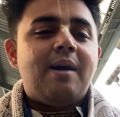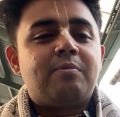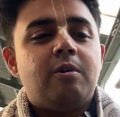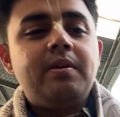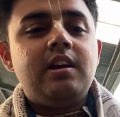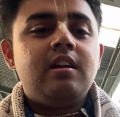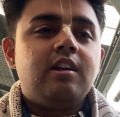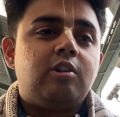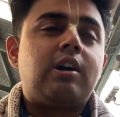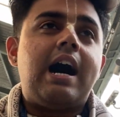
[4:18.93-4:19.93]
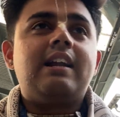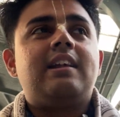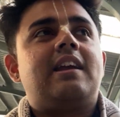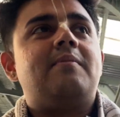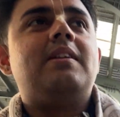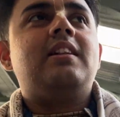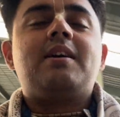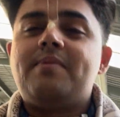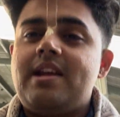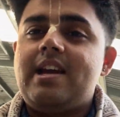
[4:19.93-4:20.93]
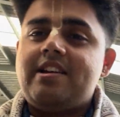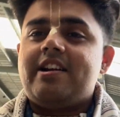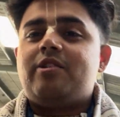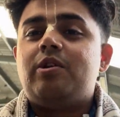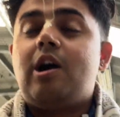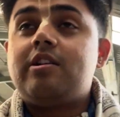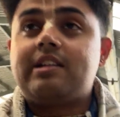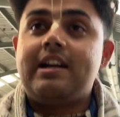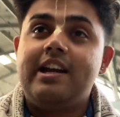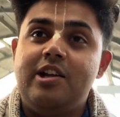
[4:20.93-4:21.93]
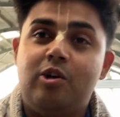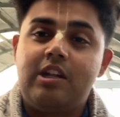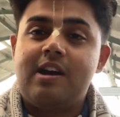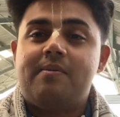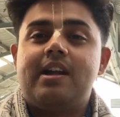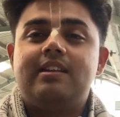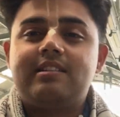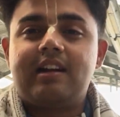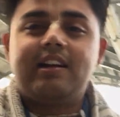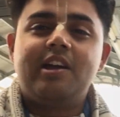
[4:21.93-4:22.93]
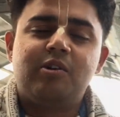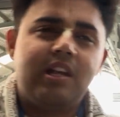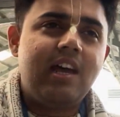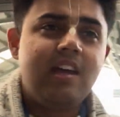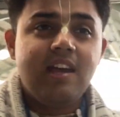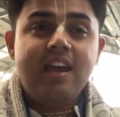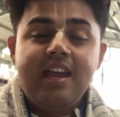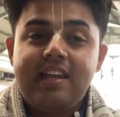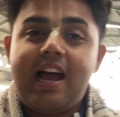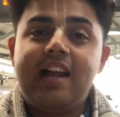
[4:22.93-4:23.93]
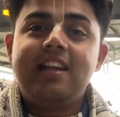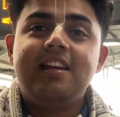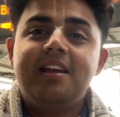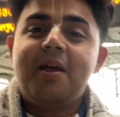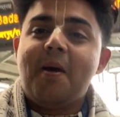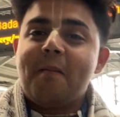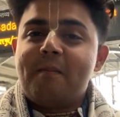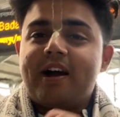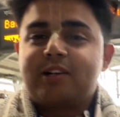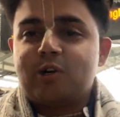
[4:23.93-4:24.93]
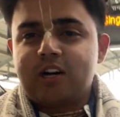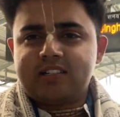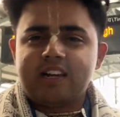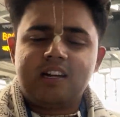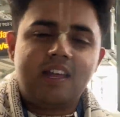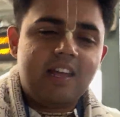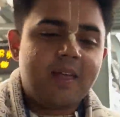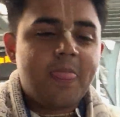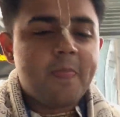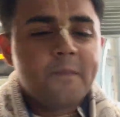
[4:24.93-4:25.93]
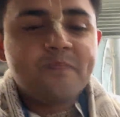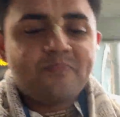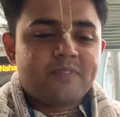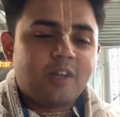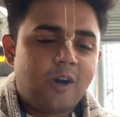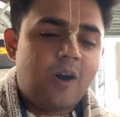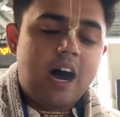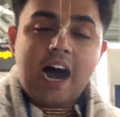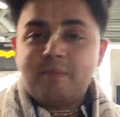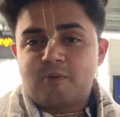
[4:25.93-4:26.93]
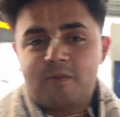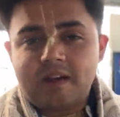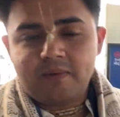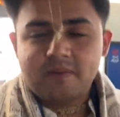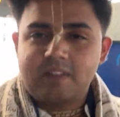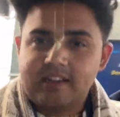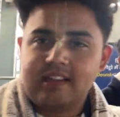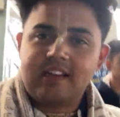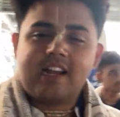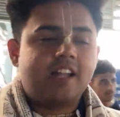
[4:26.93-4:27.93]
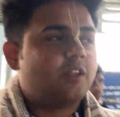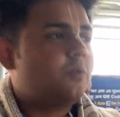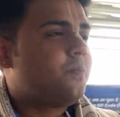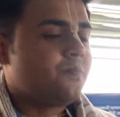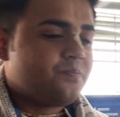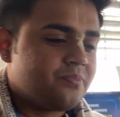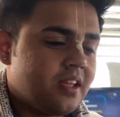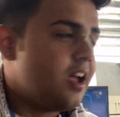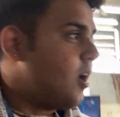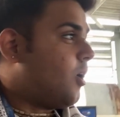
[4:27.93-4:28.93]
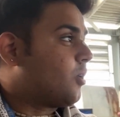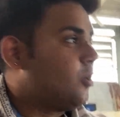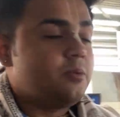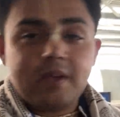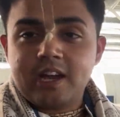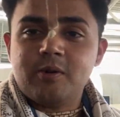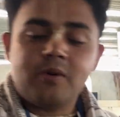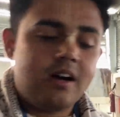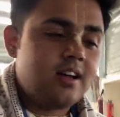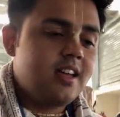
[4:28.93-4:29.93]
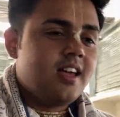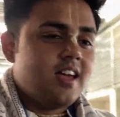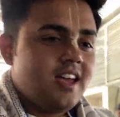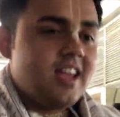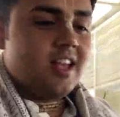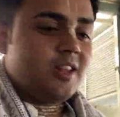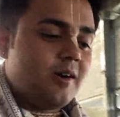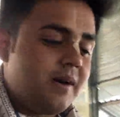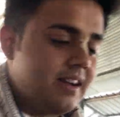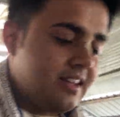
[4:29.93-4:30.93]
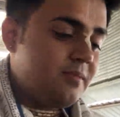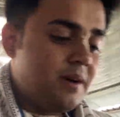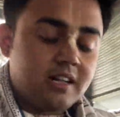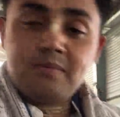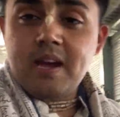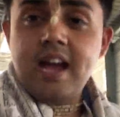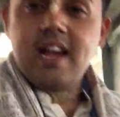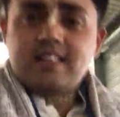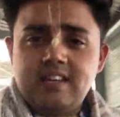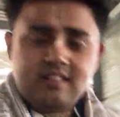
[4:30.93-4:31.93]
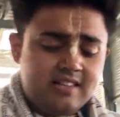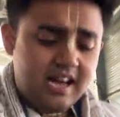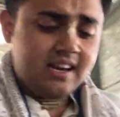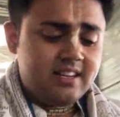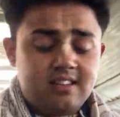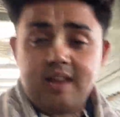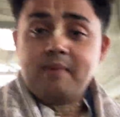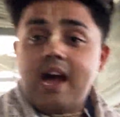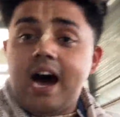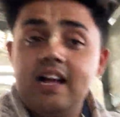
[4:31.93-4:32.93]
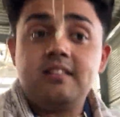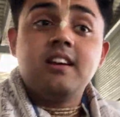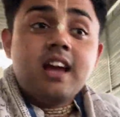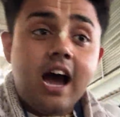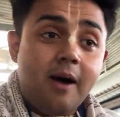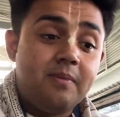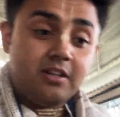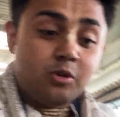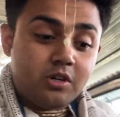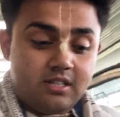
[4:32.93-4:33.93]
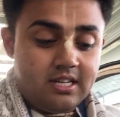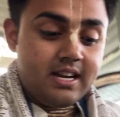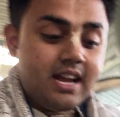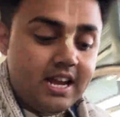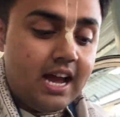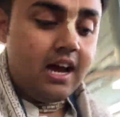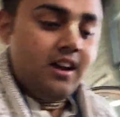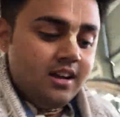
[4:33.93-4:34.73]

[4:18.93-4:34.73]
आपको भी तो कार्तिक के मंदिर का मेरा यही शेड्यूल है और संडे जो होता है हमारा संडे होता है यानी भक्तों का संडे तो आपको मैं अभी दर्शन कराता हूँ और खुद भी करूँगा तो हमारे साथ भक्त भी आए हैं तीन चार इसलिए मैं आज अपने स्कूटर से नहीं आया